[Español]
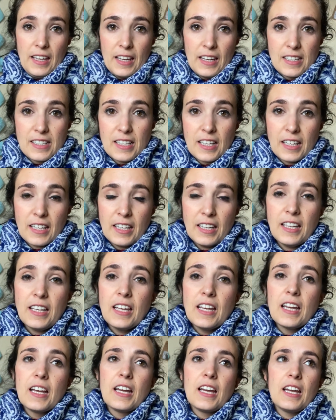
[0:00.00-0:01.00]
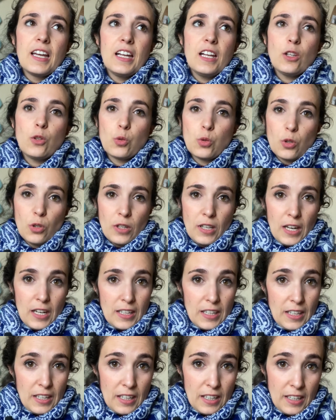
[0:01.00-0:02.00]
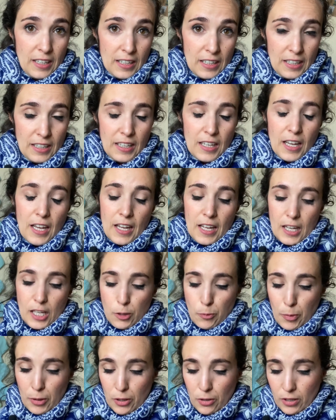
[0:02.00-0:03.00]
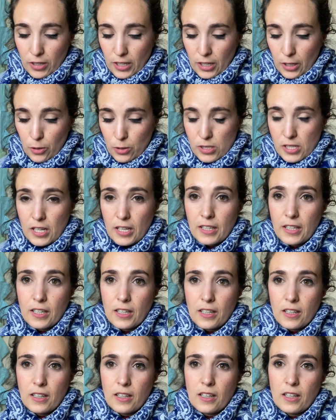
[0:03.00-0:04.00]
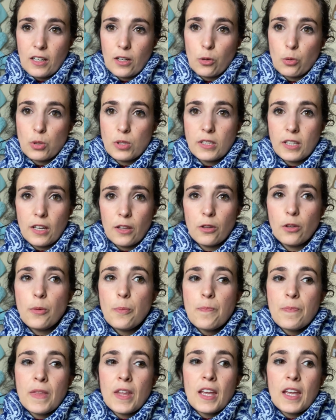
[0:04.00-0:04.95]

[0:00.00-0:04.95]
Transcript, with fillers: hasta aquí el tutorial de Genially. Espero que os haya gustado.